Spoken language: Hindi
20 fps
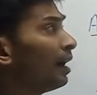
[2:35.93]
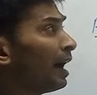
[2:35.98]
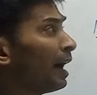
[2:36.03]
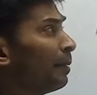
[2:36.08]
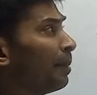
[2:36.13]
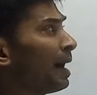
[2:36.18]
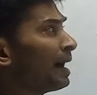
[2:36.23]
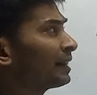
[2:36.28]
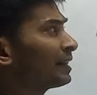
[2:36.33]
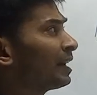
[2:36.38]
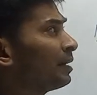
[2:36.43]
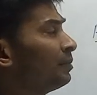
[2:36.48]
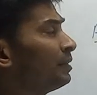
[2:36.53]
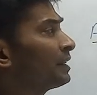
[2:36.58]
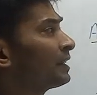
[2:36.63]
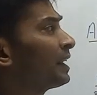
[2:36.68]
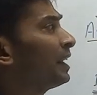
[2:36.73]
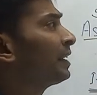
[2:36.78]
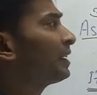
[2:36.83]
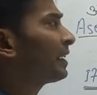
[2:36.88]
अब आते हैं हम
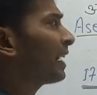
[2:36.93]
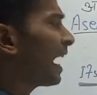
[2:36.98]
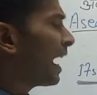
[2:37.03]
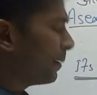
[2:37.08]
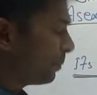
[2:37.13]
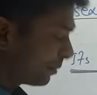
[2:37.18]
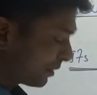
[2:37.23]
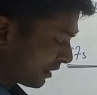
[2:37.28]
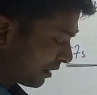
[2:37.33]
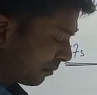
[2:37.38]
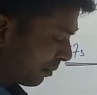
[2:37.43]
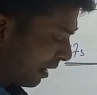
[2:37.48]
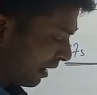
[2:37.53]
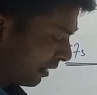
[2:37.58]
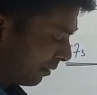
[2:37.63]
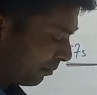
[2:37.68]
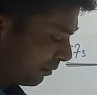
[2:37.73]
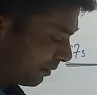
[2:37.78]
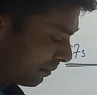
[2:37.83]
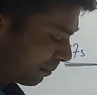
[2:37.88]
इसके टाइप्स के
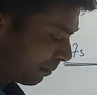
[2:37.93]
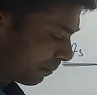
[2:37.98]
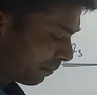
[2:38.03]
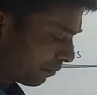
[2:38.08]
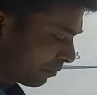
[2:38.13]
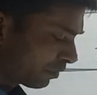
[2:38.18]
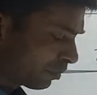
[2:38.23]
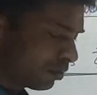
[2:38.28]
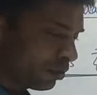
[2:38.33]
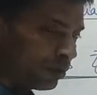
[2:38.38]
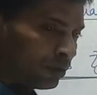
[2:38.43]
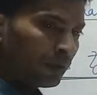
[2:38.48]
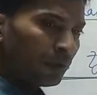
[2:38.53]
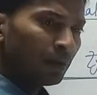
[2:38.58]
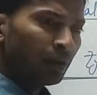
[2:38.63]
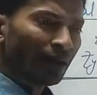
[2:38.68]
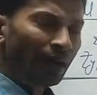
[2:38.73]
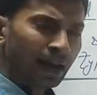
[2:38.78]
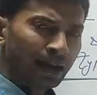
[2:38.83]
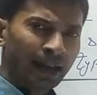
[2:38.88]
बारे में
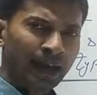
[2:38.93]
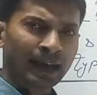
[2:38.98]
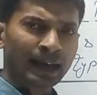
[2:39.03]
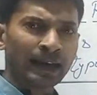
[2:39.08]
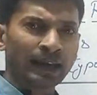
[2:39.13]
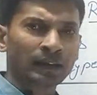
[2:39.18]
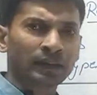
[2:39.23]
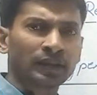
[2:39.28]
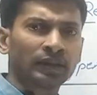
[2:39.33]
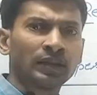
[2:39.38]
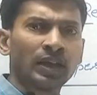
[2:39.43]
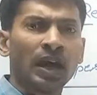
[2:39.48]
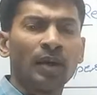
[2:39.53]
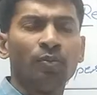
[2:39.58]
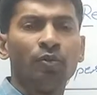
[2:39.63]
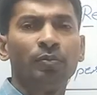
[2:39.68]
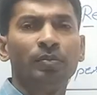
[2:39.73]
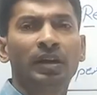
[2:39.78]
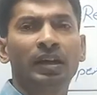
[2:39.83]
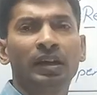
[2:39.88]
अलग अलग
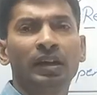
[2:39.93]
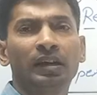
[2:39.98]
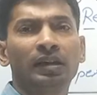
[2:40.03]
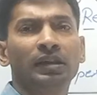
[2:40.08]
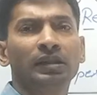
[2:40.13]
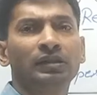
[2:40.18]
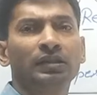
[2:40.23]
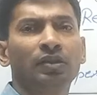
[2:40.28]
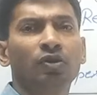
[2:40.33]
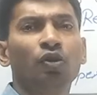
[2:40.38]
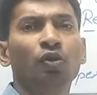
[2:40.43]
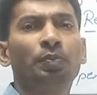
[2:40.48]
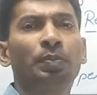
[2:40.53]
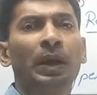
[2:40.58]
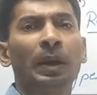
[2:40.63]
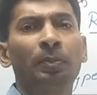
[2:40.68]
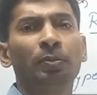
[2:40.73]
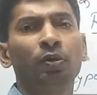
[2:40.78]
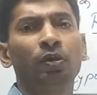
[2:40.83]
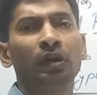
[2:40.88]
किताबों में अलग अलग जगहों पर
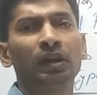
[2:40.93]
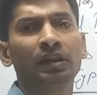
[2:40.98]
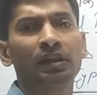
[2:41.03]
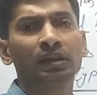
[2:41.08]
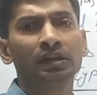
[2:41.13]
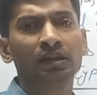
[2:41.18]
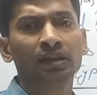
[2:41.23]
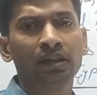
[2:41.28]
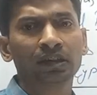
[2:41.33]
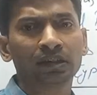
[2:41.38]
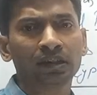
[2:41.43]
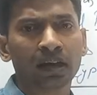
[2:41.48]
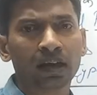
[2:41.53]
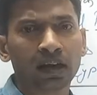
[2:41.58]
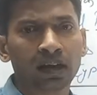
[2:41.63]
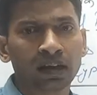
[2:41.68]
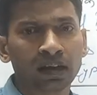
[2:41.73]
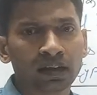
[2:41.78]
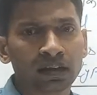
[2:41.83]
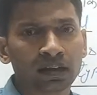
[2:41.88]
आपने अलैंगिक जनन का
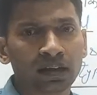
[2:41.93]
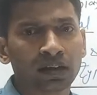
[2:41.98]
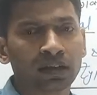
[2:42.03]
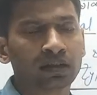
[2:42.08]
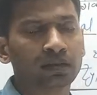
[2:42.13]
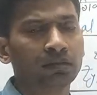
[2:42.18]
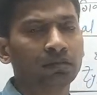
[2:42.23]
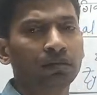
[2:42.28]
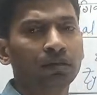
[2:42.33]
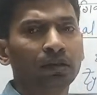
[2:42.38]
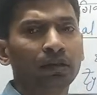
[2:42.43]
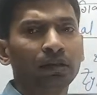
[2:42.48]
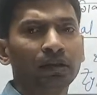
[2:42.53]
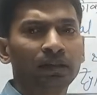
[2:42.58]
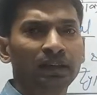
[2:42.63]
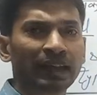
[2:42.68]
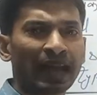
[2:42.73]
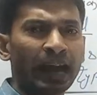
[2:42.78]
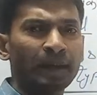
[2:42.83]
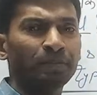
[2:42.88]
अलग अलग
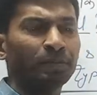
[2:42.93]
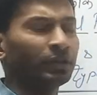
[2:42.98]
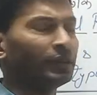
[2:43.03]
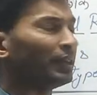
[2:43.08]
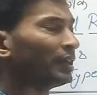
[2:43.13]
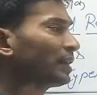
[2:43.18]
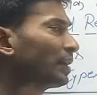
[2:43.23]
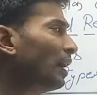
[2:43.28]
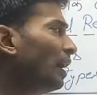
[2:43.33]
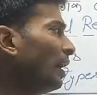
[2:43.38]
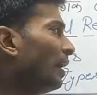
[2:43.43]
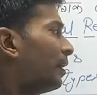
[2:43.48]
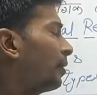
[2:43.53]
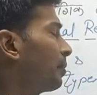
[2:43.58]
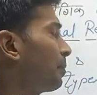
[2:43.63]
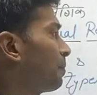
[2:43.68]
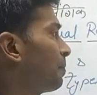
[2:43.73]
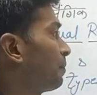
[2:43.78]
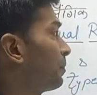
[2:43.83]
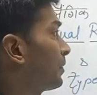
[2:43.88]
टाइप्स देखा है
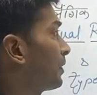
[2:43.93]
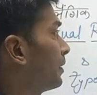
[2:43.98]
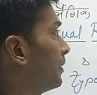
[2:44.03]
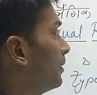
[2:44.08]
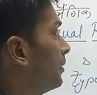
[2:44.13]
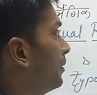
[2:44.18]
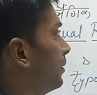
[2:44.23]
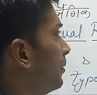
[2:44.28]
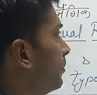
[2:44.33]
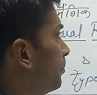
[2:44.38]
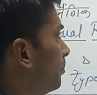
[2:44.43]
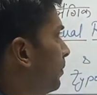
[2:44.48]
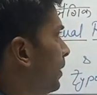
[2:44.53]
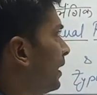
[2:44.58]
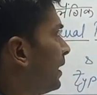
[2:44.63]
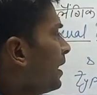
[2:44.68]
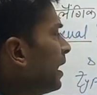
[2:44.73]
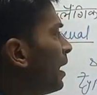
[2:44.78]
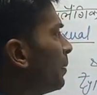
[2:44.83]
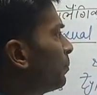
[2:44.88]

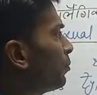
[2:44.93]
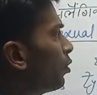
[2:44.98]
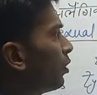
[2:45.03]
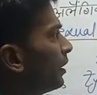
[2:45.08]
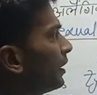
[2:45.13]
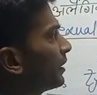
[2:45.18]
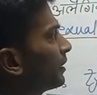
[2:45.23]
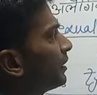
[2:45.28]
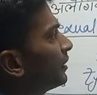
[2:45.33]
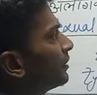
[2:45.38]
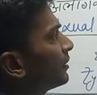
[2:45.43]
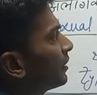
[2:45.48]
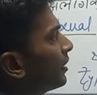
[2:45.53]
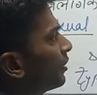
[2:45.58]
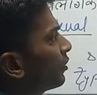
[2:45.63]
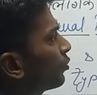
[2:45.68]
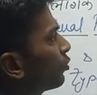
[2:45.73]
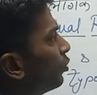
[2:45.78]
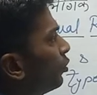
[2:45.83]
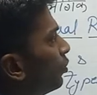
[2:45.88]
मैं यहाँ पर अलैंगिक
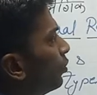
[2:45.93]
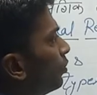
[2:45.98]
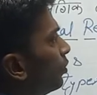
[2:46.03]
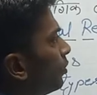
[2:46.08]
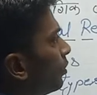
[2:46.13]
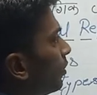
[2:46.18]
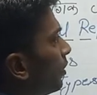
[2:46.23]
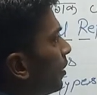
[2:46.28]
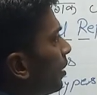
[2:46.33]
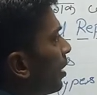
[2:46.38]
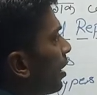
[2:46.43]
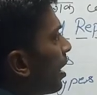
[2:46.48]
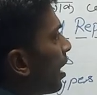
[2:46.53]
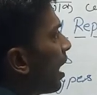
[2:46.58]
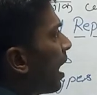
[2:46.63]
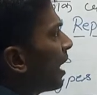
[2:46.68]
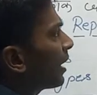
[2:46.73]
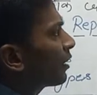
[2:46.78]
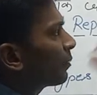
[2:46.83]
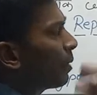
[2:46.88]
जनन को
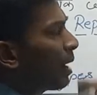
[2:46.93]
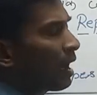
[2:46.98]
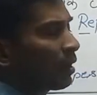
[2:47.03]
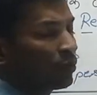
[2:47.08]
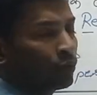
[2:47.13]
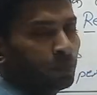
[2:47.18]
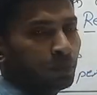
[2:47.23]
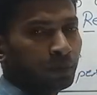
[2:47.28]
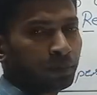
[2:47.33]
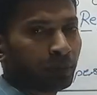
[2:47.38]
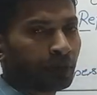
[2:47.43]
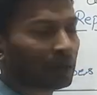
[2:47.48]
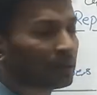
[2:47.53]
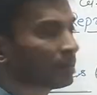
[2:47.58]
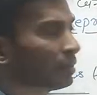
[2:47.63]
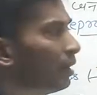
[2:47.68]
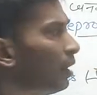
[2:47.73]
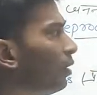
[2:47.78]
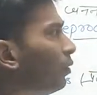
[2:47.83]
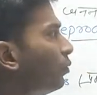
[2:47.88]
आठ भागों में
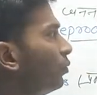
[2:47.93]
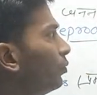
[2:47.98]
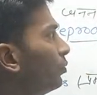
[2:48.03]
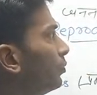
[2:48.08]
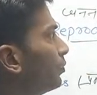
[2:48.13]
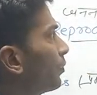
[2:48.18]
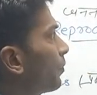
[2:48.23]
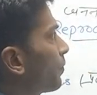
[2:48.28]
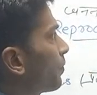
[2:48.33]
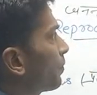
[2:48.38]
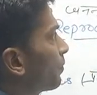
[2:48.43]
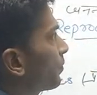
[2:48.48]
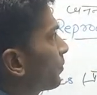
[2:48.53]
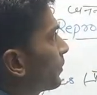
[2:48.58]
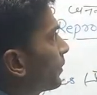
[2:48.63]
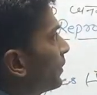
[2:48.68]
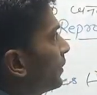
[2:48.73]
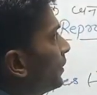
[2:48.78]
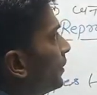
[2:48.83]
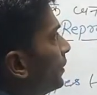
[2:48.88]
बांट रहा हूँ
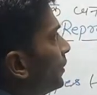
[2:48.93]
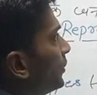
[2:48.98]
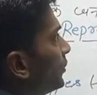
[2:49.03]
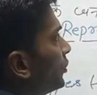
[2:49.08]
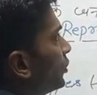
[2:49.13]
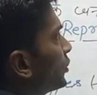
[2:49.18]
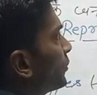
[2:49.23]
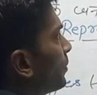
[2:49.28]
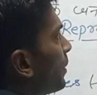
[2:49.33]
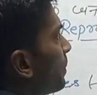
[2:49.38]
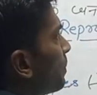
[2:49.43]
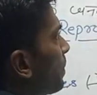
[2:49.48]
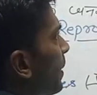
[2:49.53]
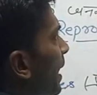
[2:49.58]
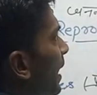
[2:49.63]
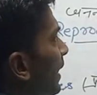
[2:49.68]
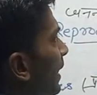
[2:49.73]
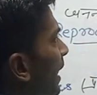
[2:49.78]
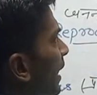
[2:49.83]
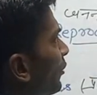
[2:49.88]
जिसमें
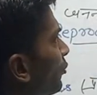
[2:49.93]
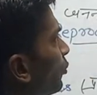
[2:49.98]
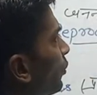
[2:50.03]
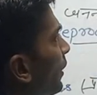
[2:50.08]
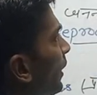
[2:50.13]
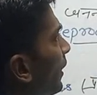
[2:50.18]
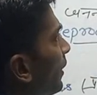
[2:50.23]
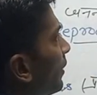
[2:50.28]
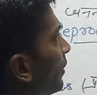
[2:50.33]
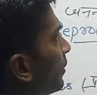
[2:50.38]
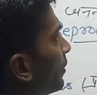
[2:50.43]
पहला जो है